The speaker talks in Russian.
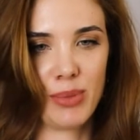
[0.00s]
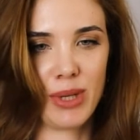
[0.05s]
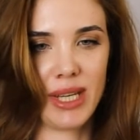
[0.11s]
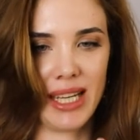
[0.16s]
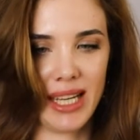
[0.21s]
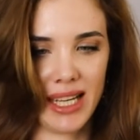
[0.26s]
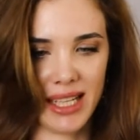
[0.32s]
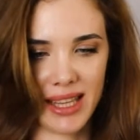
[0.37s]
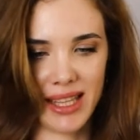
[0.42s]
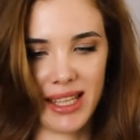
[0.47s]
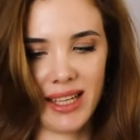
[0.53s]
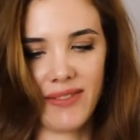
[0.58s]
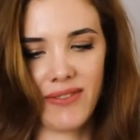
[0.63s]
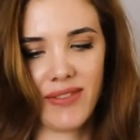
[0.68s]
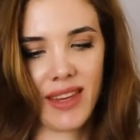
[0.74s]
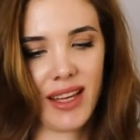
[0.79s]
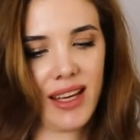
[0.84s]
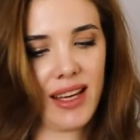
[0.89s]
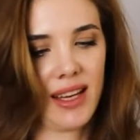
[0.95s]
приятный.
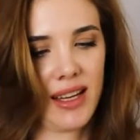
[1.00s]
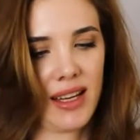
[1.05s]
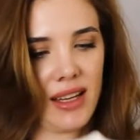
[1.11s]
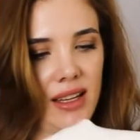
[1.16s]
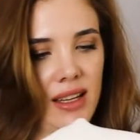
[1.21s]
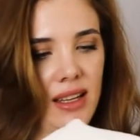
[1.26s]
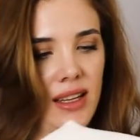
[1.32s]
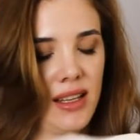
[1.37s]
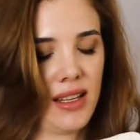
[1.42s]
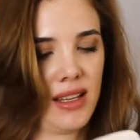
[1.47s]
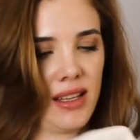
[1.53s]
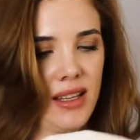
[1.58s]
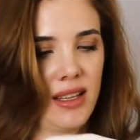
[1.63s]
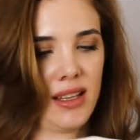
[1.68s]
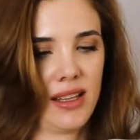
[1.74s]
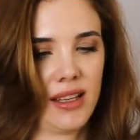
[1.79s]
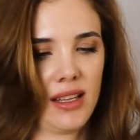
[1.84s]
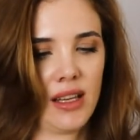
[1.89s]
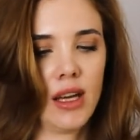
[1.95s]

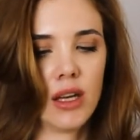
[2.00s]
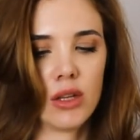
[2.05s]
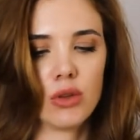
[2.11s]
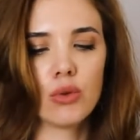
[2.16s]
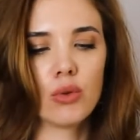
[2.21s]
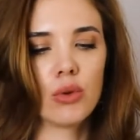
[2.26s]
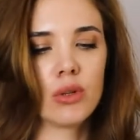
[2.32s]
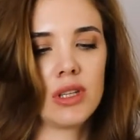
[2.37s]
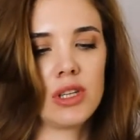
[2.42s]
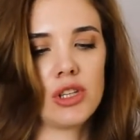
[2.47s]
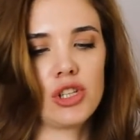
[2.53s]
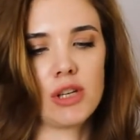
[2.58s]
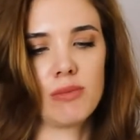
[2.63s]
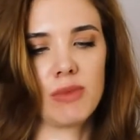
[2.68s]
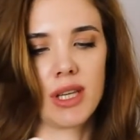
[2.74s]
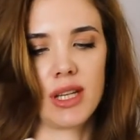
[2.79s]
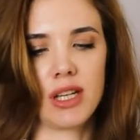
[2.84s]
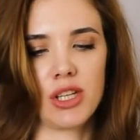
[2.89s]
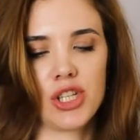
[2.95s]
Но он ничем
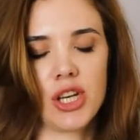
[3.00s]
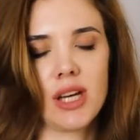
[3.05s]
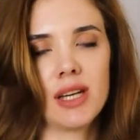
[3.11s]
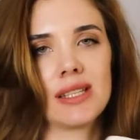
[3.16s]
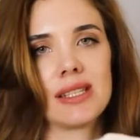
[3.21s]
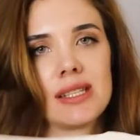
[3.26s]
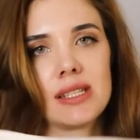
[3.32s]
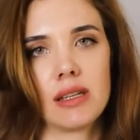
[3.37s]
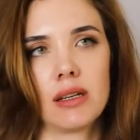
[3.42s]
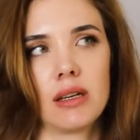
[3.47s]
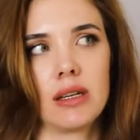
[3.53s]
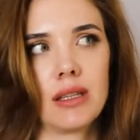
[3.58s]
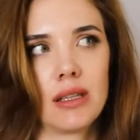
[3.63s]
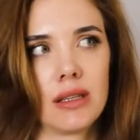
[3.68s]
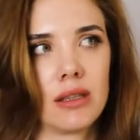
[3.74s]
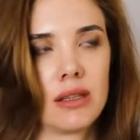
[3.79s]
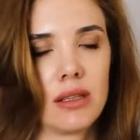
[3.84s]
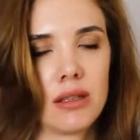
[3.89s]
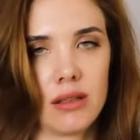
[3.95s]
не отличается,
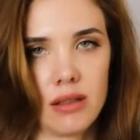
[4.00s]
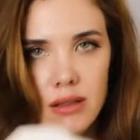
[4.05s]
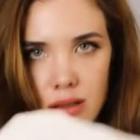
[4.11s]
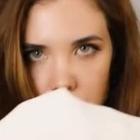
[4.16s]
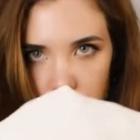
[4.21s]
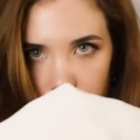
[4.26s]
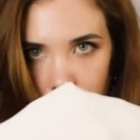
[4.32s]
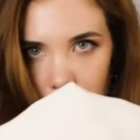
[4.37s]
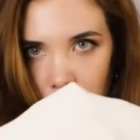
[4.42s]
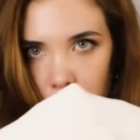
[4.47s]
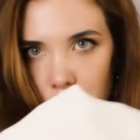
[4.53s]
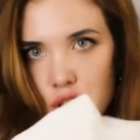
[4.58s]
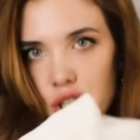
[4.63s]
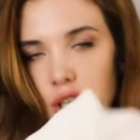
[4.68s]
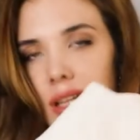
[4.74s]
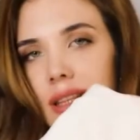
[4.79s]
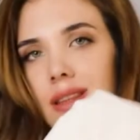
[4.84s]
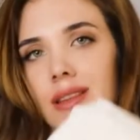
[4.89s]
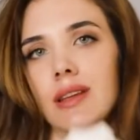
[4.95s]
этот э, трикотаж,
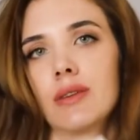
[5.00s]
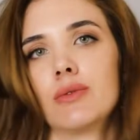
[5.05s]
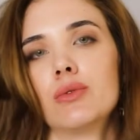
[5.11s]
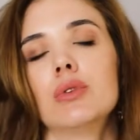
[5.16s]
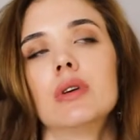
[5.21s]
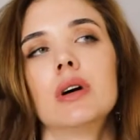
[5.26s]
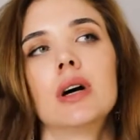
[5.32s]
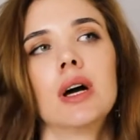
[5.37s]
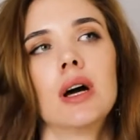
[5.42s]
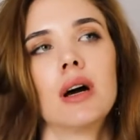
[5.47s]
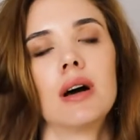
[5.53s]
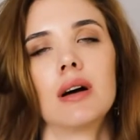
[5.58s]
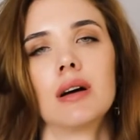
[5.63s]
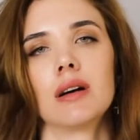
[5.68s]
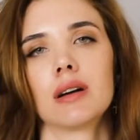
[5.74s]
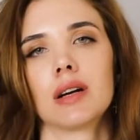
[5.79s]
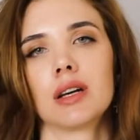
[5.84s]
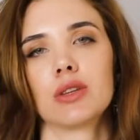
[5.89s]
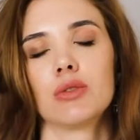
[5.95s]
от того,
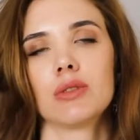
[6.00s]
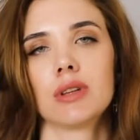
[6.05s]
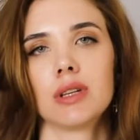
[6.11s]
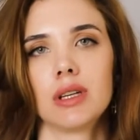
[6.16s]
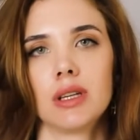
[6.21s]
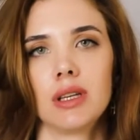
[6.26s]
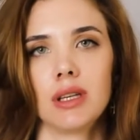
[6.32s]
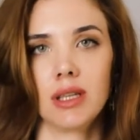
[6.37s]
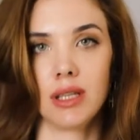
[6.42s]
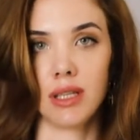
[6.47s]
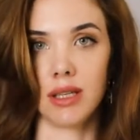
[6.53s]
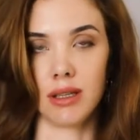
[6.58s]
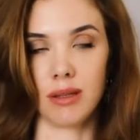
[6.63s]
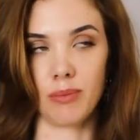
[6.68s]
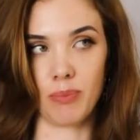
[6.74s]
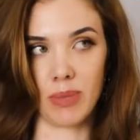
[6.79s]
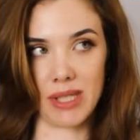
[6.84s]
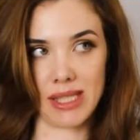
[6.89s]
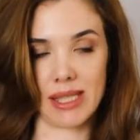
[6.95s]
а, который
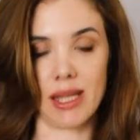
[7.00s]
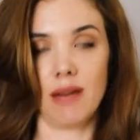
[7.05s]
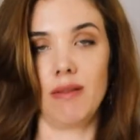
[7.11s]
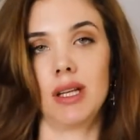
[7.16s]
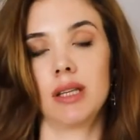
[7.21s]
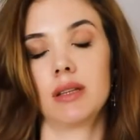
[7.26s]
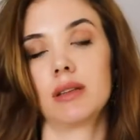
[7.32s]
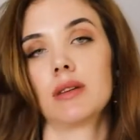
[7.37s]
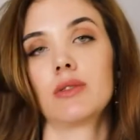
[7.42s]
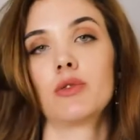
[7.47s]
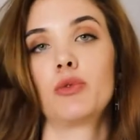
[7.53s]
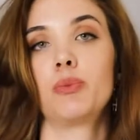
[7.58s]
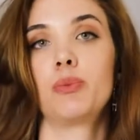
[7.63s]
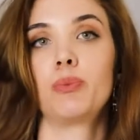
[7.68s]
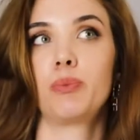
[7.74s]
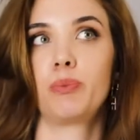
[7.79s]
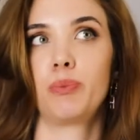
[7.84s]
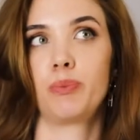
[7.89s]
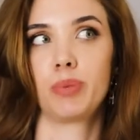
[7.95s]
представлен
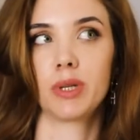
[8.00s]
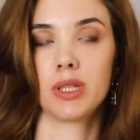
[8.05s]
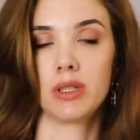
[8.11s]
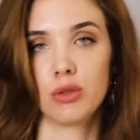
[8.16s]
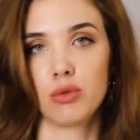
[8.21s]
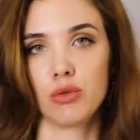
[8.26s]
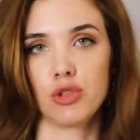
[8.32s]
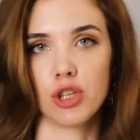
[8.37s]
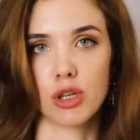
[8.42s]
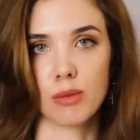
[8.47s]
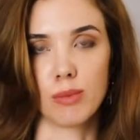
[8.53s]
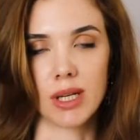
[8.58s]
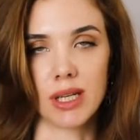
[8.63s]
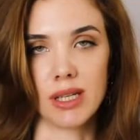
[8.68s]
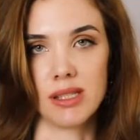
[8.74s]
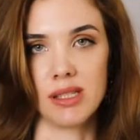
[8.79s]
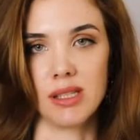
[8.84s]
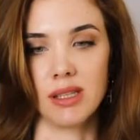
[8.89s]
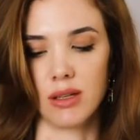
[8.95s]
в предыдущих
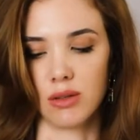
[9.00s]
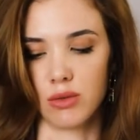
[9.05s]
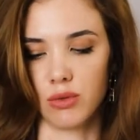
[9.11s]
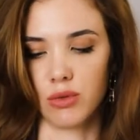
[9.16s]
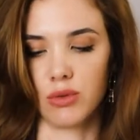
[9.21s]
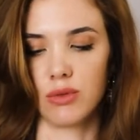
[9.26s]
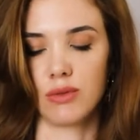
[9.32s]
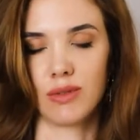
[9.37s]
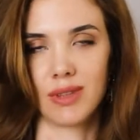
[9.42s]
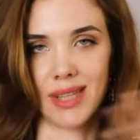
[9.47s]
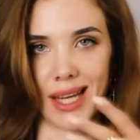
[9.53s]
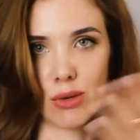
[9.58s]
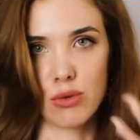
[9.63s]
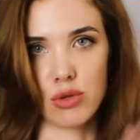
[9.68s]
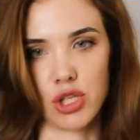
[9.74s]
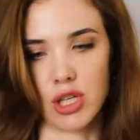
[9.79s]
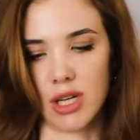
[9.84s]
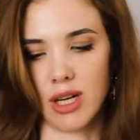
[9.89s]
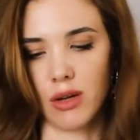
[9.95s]
магазинах. Он
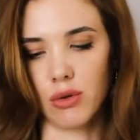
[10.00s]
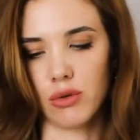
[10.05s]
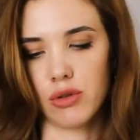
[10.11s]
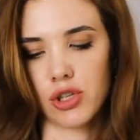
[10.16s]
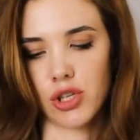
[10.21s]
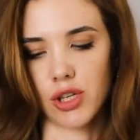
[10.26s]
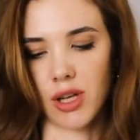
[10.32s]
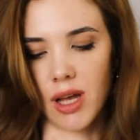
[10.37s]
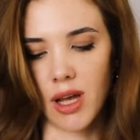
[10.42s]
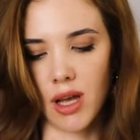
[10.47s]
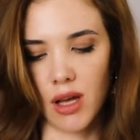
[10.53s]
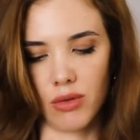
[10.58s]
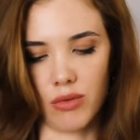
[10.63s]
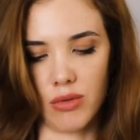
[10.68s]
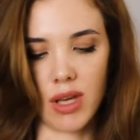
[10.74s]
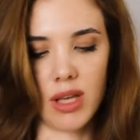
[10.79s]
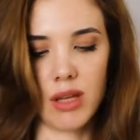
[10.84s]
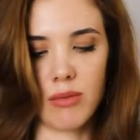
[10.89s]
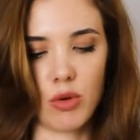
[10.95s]
такой же хороший,
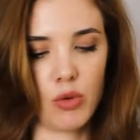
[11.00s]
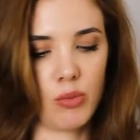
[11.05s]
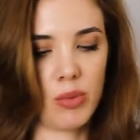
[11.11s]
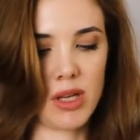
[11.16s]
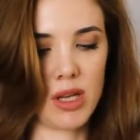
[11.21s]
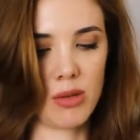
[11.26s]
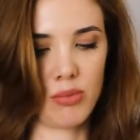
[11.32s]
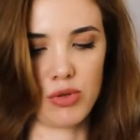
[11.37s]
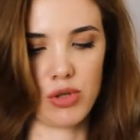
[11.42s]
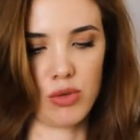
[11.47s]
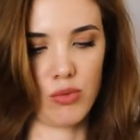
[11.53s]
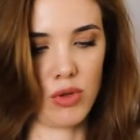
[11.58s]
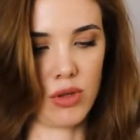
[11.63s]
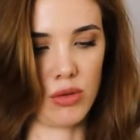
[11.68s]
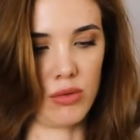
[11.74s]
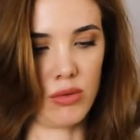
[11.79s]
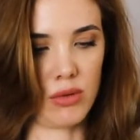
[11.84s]
но я не могу понять, почему так